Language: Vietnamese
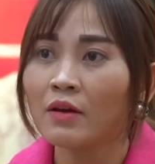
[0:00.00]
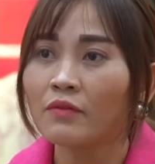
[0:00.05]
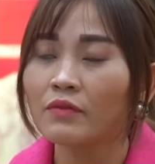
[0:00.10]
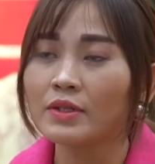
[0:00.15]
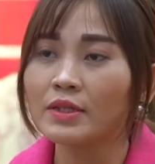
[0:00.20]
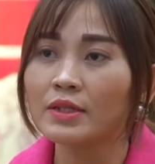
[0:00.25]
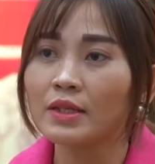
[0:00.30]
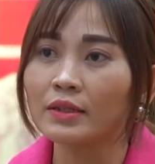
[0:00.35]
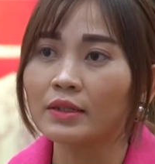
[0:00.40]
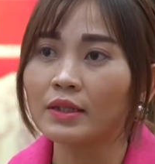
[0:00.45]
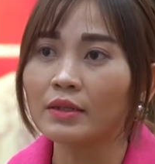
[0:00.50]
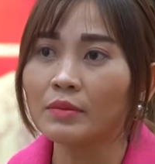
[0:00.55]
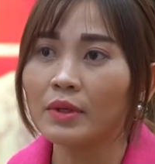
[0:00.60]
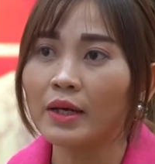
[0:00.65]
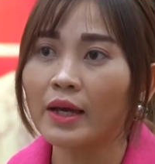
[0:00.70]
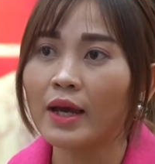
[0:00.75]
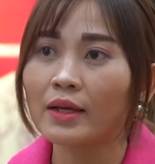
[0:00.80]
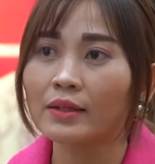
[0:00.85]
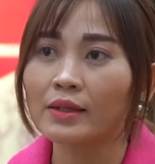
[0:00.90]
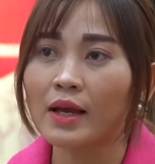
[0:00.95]
Với diện tích
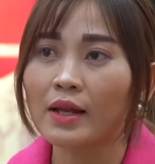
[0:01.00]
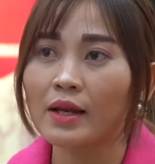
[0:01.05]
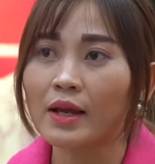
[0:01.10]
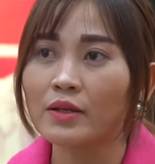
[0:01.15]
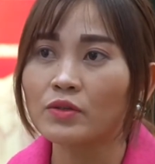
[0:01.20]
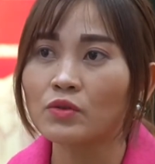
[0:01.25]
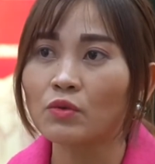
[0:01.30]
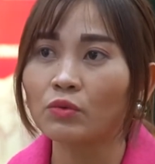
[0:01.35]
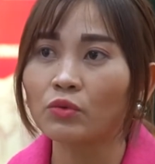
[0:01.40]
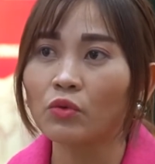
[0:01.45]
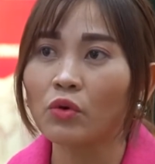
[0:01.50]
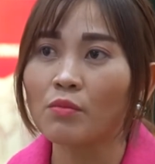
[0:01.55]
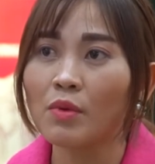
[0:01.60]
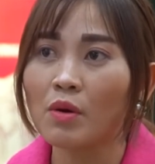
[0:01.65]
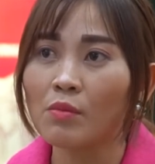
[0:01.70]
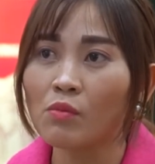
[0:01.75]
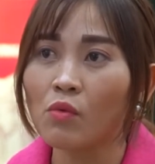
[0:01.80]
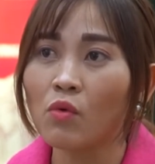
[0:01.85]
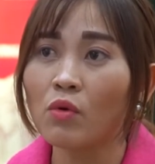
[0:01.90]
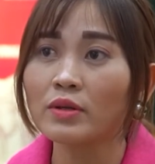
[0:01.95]
10 hecta này chúng tôi
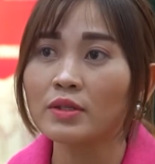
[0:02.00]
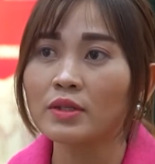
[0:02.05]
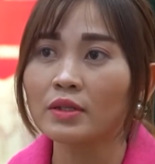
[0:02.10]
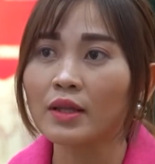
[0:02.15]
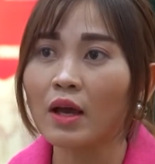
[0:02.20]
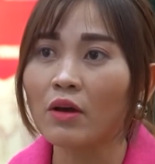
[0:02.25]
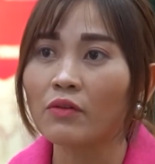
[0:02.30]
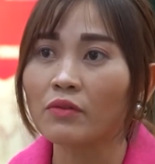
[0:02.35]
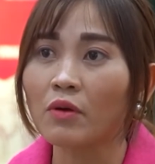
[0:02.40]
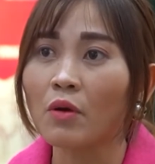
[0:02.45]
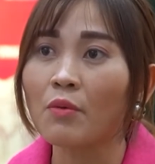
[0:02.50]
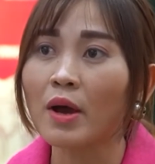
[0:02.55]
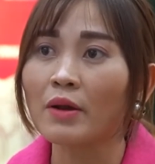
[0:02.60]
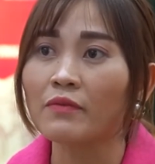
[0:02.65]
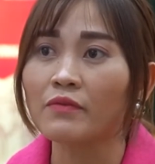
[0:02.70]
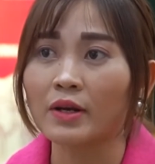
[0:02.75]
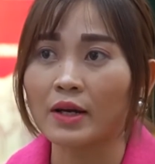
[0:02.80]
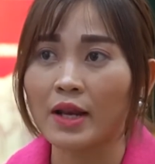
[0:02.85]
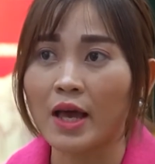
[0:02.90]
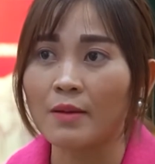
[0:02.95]
mong muốn sẽ tạo công
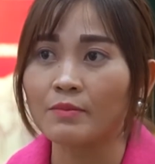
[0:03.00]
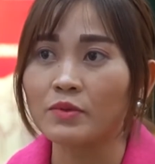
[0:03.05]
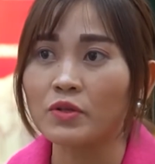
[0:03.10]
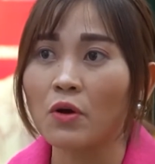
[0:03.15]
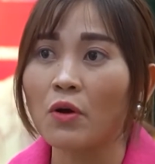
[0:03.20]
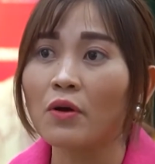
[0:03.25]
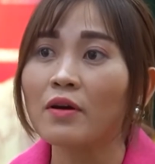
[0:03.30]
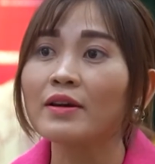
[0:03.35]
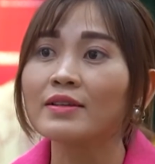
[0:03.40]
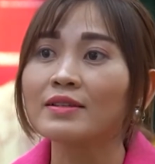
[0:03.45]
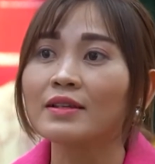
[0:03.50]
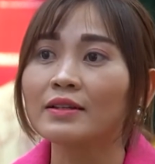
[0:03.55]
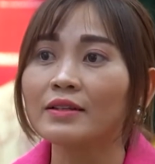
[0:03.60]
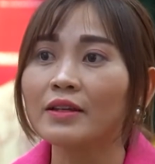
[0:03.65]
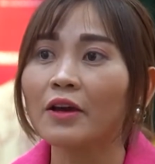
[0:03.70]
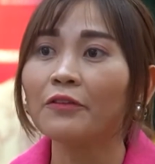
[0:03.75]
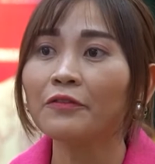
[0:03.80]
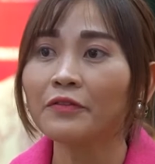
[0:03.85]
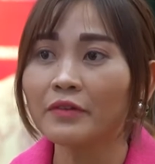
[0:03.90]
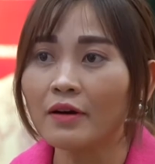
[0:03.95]
an việc làm cho người
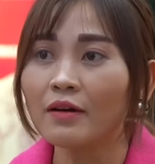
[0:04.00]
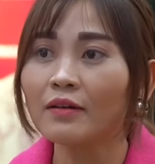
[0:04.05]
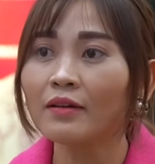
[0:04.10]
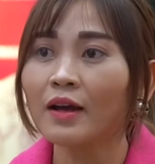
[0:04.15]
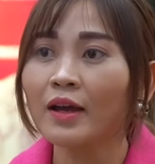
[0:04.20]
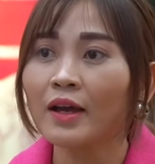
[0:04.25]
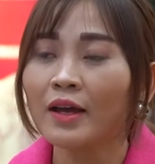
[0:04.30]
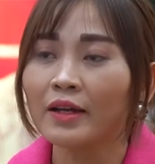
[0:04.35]
dân địa phương